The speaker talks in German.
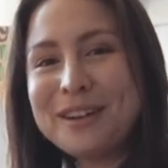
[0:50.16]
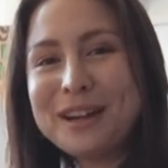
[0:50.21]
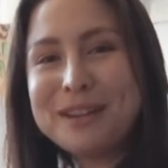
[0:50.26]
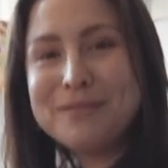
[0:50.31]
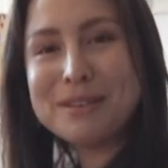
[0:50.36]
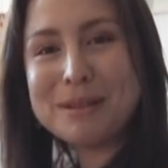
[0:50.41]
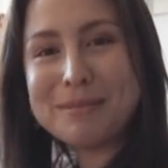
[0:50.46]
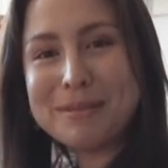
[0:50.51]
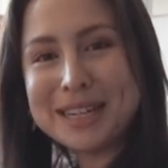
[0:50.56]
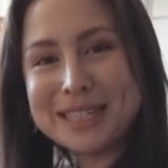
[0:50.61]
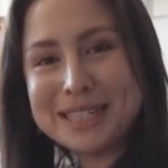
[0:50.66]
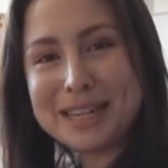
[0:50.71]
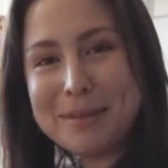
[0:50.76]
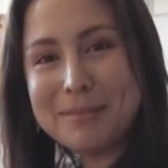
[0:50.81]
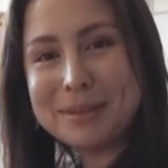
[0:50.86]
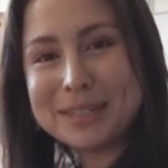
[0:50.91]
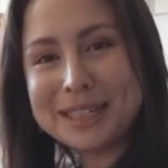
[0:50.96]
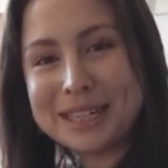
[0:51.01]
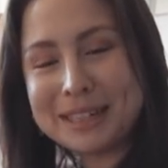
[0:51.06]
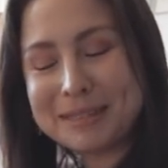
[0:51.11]
Fangen wir mal
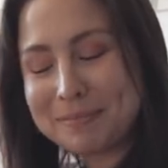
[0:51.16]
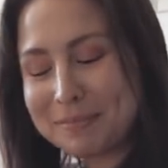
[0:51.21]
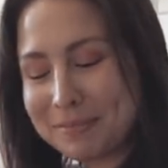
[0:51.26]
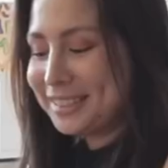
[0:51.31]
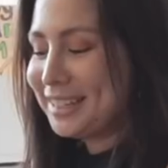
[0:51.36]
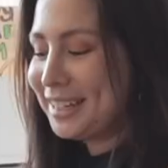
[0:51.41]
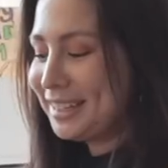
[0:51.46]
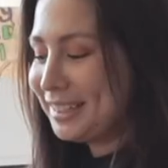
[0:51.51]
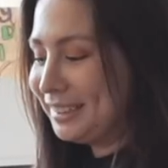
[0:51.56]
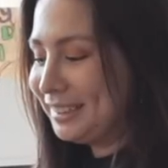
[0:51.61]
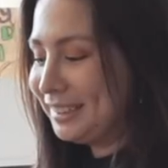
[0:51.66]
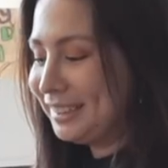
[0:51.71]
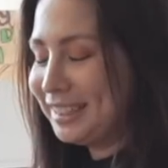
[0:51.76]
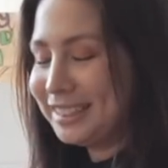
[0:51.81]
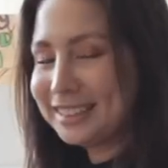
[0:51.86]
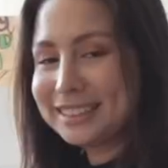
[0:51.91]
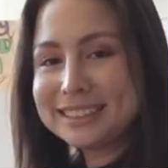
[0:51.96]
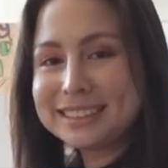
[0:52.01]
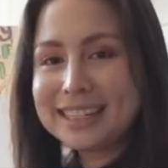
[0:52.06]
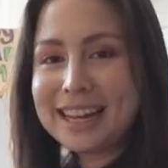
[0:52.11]
damit an, denn
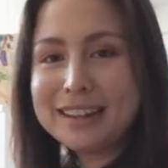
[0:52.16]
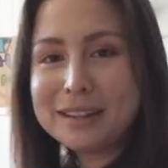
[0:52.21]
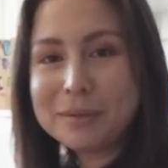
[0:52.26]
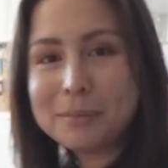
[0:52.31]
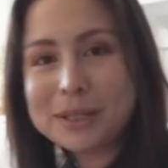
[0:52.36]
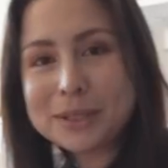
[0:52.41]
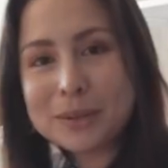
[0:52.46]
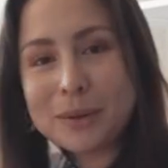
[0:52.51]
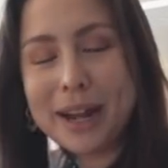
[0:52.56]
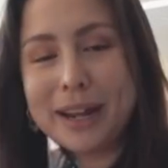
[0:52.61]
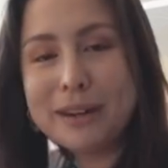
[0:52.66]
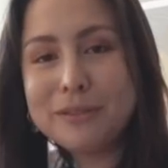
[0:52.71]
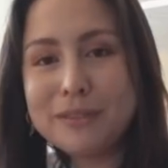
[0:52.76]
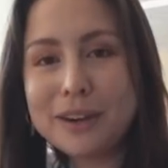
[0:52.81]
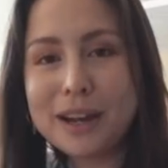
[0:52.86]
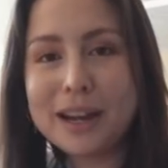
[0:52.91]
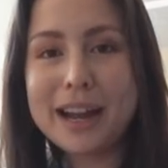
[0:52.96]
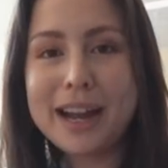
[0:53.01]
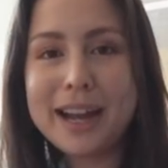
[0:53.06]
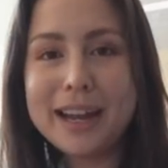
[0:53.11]
es ist gar nicht mal so einfach,
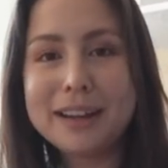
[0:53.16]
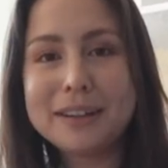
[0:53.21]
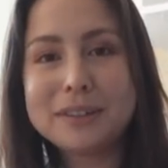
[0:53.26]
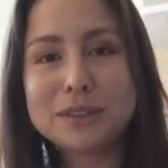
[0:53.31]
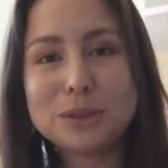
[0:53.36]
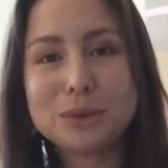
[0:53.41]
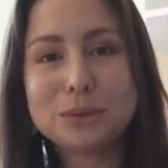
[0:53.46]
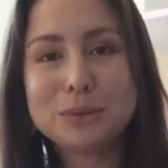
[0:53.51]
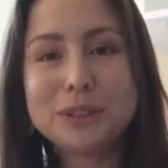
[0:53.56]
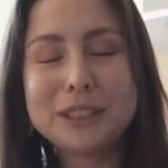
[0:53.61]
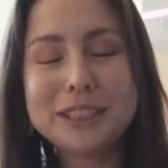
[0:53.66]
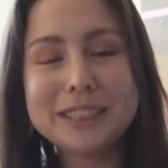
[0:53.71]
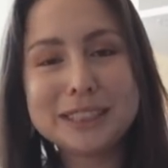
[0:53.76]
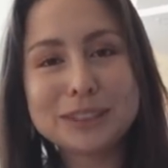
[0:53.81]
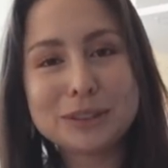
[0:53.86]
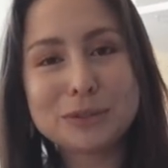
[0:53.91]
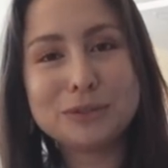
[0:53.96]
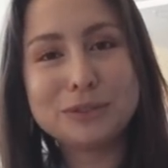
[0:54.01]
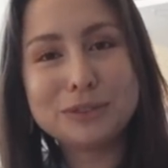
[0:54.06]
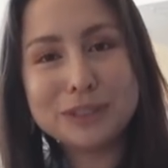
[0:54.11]
einfach, einen Stuhl hier
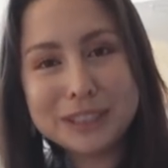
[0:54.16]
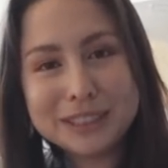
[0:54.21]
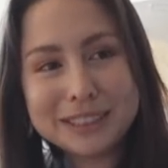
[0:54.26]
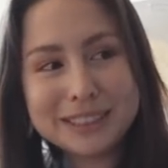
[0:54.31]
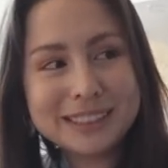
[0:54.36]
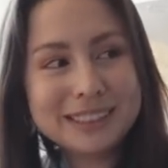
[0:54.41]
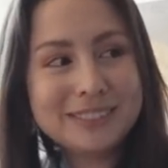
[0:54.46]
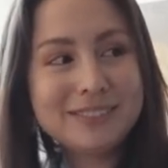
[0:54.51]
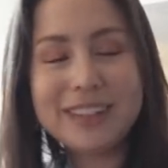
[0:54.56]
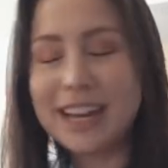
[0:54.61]
zu finden.